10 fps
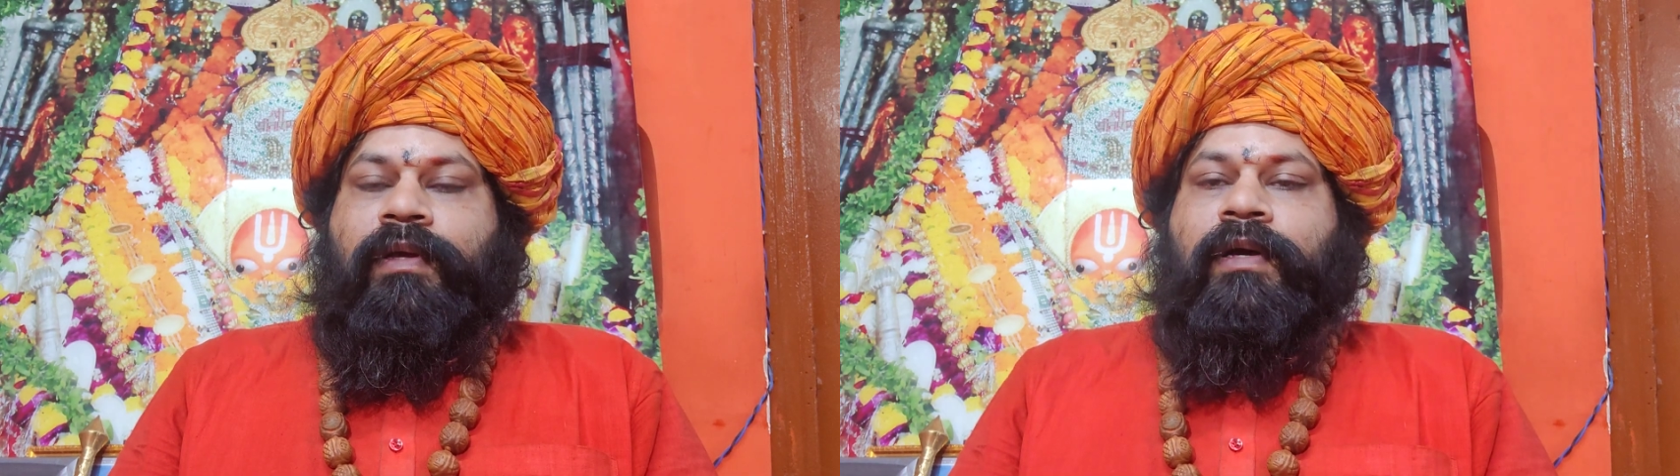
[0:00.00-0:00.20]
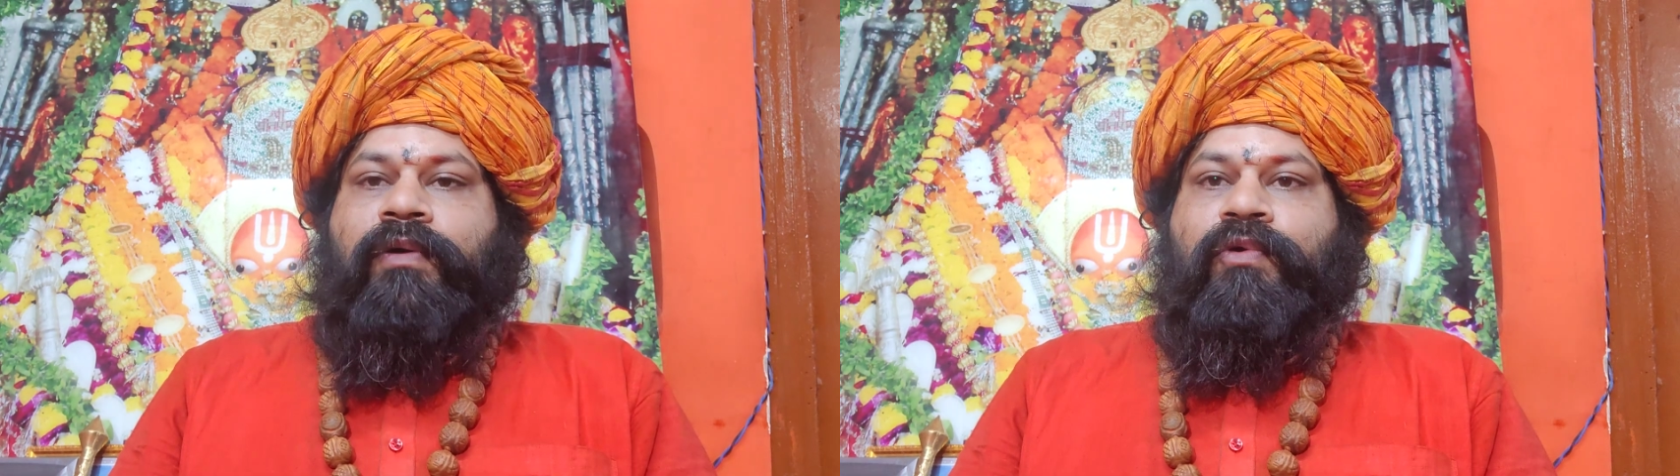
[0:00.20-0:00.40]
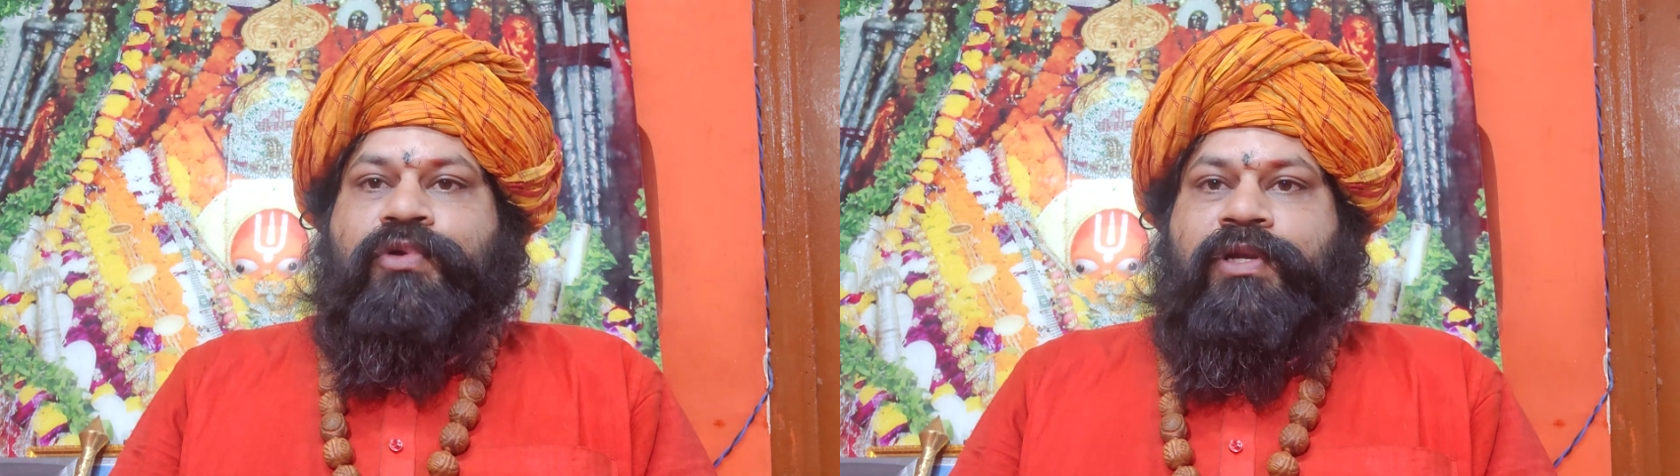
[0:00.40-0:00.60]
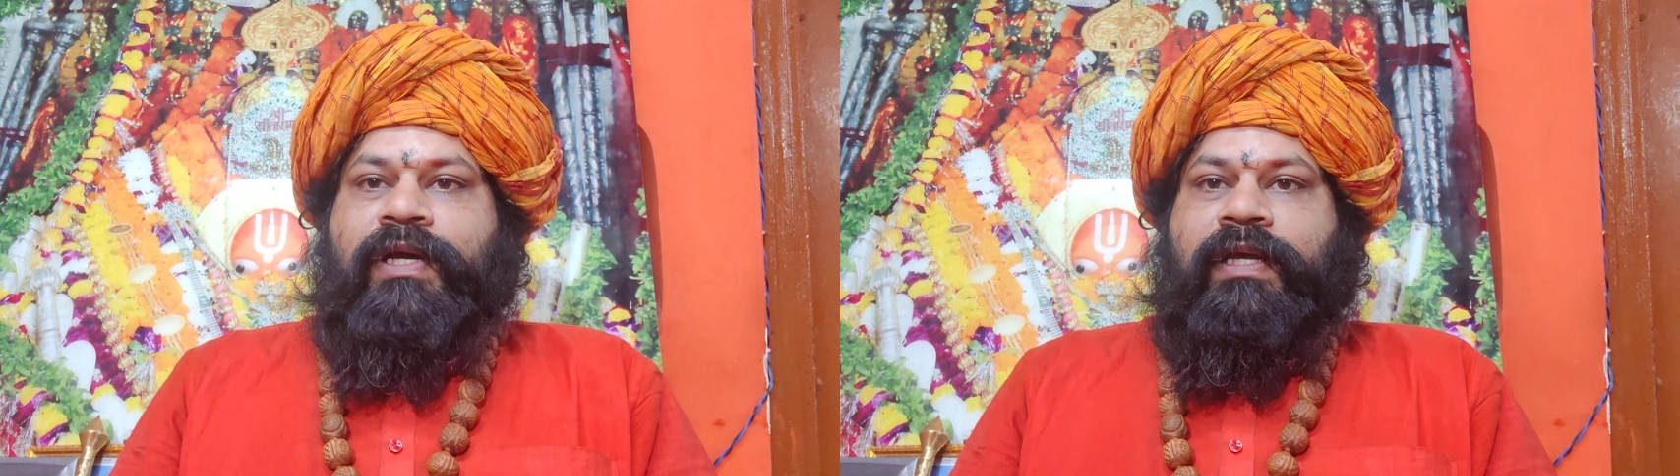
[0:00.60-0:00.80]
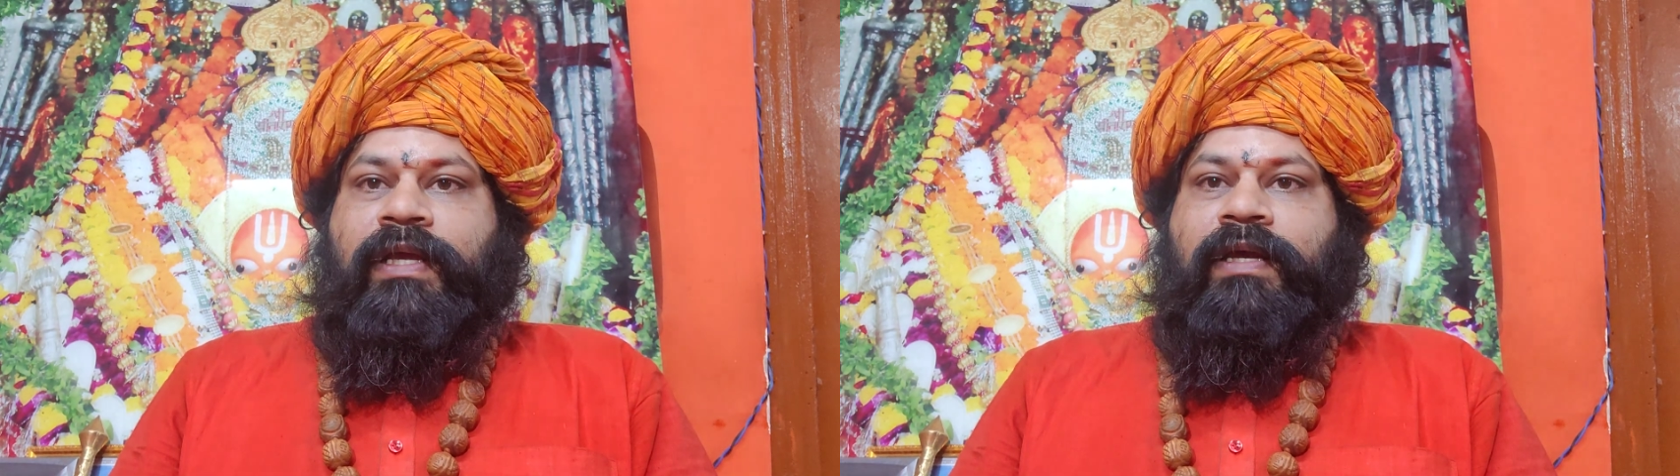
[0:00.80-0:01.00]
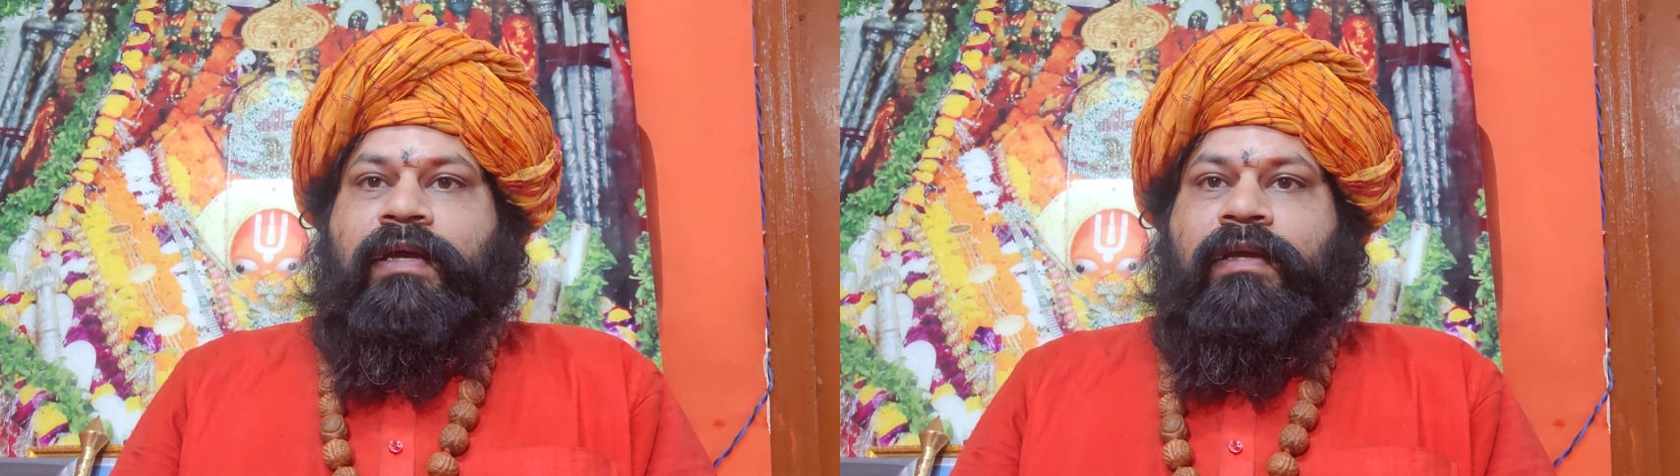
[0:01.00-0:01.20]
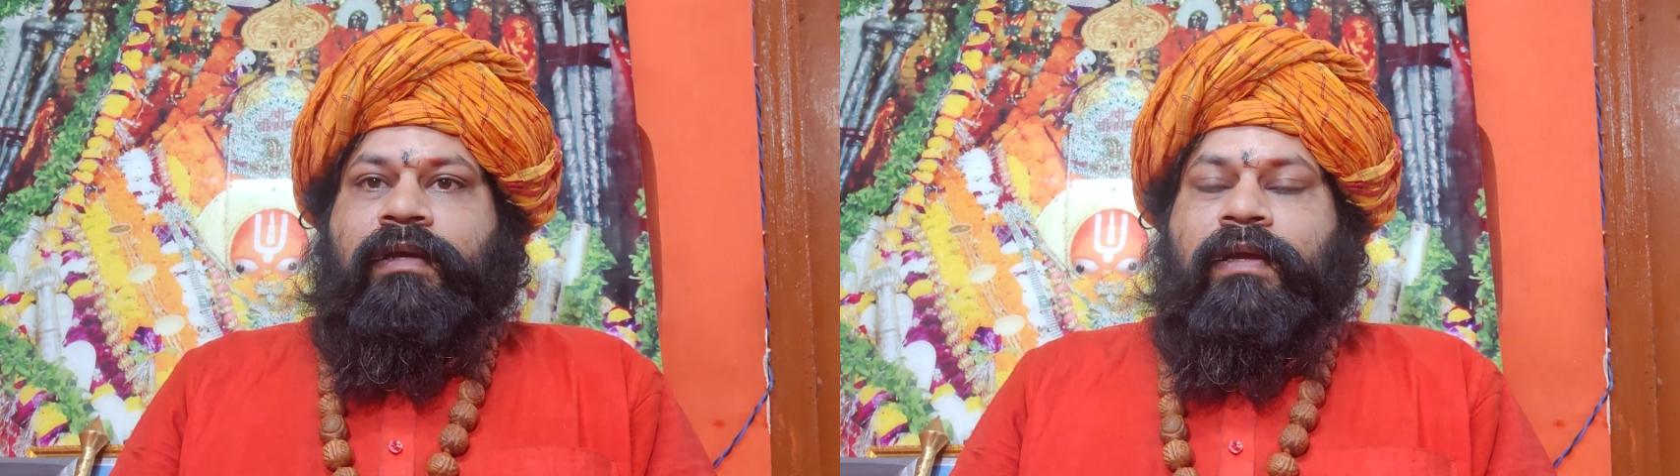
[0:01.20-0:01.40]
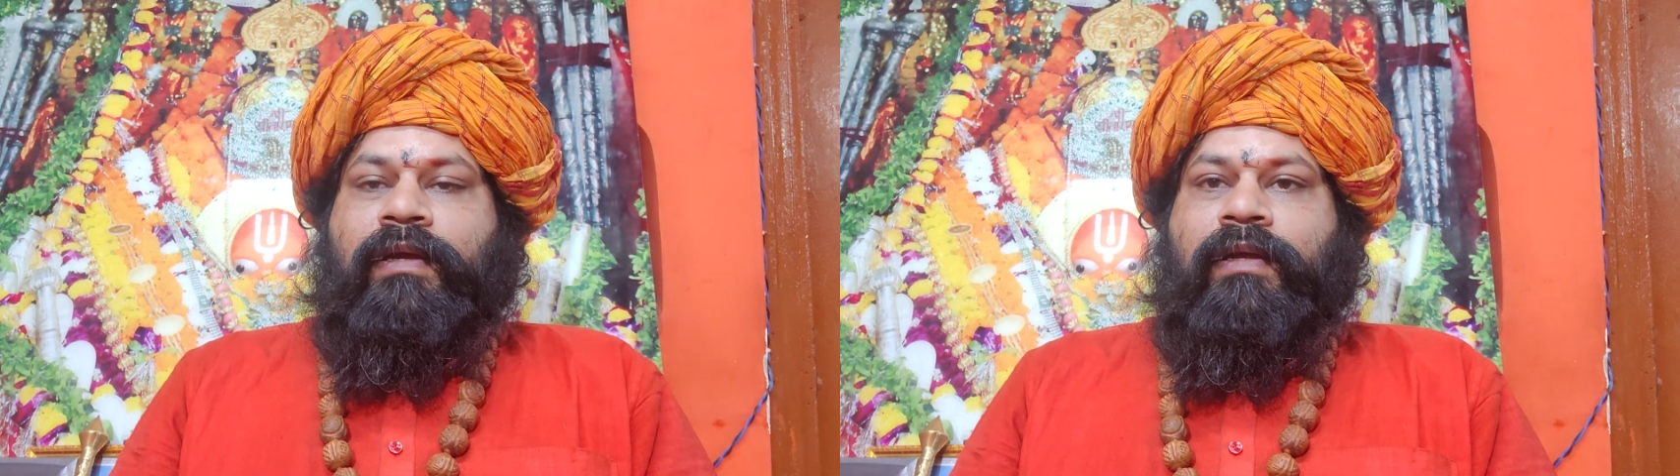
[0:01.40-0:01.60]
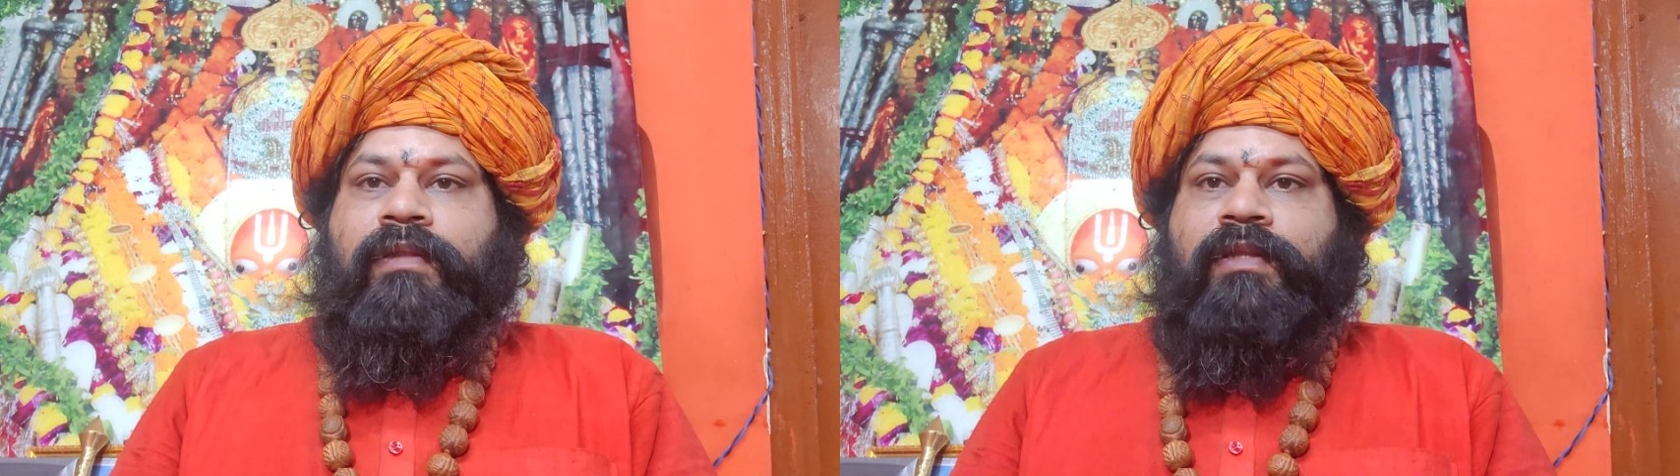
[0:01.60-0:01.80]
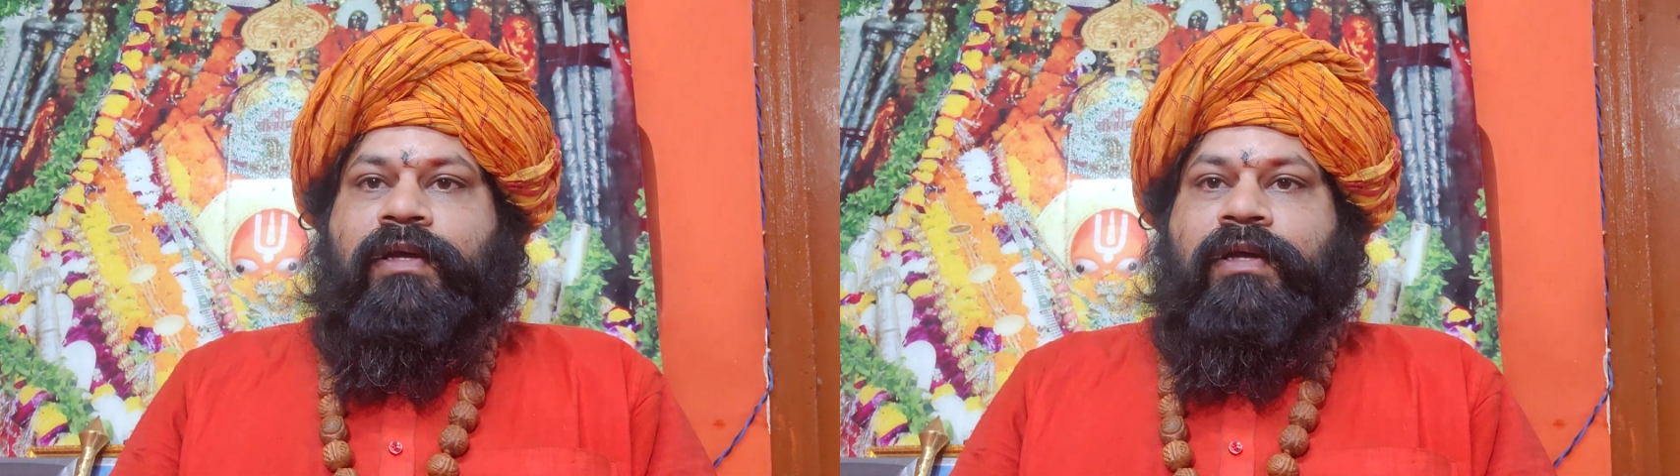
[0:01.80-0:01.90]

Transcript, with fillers: यह घोषणा की गई कि